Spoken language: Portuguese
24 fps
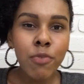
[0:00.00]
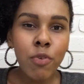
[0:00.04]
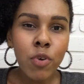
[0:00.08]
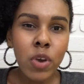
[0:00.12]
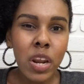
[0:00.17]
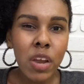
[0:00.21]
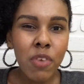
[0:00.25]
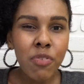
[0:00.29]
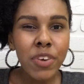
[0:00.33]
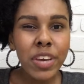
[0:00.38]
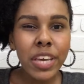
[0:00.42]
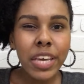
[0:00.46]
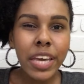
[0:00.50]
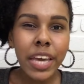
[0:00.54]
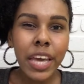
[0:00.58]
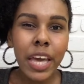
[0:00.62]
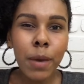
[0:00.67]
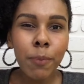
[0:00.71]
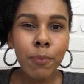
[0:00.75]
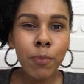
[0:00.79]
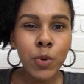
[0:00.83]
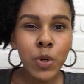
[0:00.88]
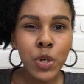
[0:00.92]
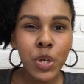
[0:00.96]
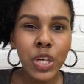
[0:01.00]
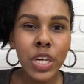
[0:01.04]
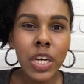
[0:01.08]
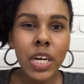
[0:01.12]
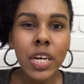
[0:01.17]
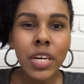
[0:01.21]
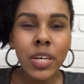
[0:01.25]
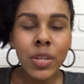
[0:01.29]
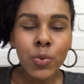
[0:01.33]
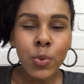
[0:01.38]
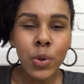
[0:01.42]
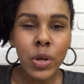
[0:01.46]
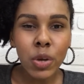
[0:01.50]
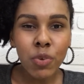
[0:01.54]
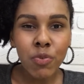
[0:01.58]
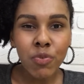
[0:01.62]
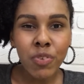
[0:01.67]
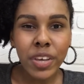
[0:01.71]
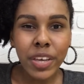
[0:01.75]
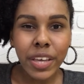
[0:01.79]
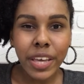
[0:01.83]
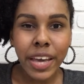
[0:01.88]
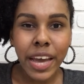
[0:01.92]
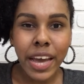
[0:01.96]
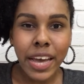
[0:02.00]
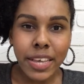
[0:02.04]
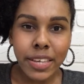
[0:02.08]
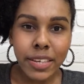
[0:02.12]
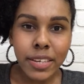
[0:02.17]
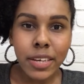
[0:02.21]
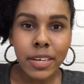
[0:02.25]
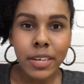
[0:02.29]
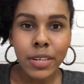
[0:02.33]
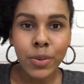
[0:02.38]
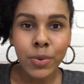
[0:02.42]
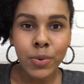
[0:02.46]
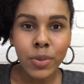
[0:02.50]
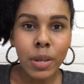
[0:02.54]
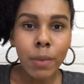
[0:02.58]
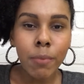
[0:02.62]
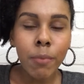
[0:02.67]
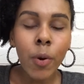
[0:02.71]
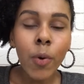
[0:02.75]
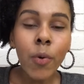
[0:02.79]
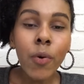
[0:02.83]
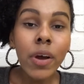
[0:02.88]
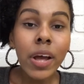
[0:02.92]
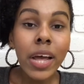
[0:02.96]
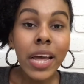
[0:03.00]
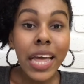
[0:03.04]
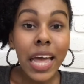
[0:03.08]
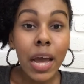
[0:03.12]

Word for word: folha fique repuxando e que fique rasgando, tá bom?